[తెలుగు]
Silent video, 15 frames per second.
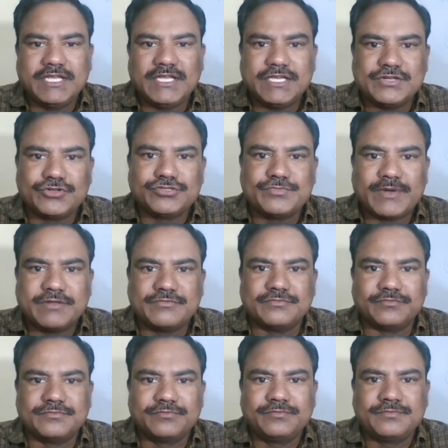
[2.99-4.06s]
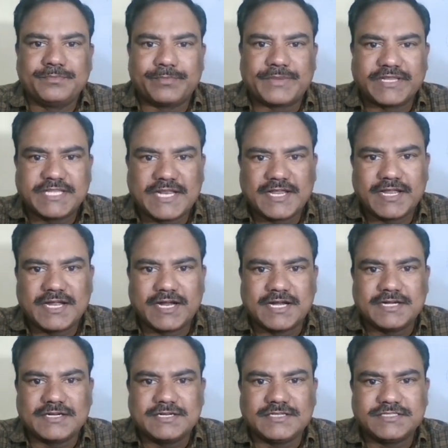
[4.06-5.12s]
ఈరోజు మనం ప్రధానంగా
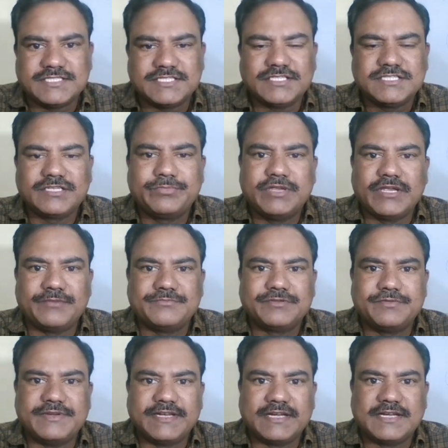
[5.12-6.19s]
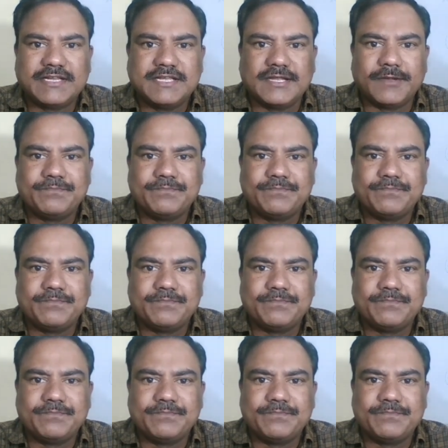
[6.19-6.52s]
చర్చించబోయే అంశం ఏంటంటే